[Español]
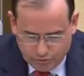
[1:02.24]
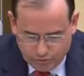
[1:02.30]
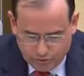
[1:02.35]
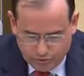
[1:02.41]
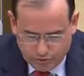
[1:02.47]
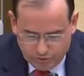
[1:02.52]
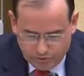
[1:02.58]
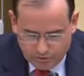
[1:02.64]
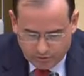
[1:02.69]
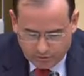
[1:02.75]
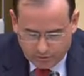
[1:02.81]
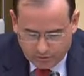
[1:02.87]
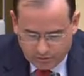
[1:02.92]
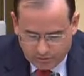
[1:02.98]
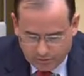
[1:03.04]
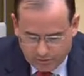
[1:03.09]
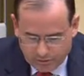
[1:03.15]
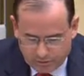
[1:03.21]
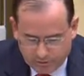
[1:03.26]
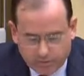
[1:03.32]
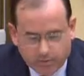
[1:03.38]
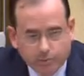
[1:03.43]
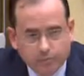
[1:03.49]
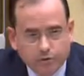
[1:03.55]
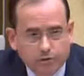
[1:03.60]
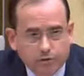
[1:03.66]
de muy diversos
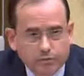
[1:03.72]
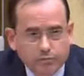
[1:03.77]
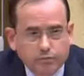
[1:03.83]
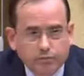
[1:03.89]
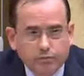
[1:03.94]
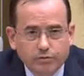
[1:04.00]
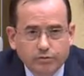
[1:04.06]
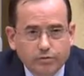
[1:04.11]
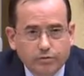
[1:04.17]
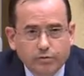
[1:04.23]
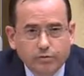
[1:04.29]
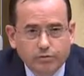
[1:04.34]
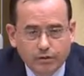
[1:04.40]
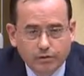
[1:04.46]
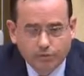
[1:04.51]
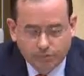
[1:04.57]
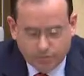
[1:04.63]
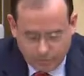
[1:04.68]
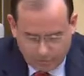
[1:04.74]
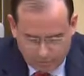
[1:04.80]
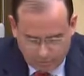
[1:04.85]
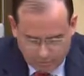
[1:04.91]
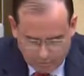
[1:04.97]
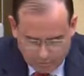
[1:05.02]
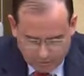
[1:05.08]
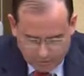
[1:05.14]
niveles educativos y situaciones
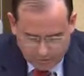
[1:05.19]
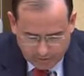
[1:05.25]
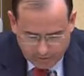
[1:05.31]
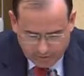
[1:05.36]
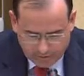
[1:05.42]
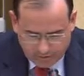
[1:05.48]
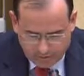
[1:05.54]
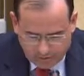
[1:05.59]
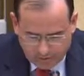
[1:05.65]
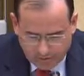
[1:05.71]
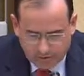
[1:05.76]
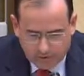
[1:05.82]
socioeconómicas.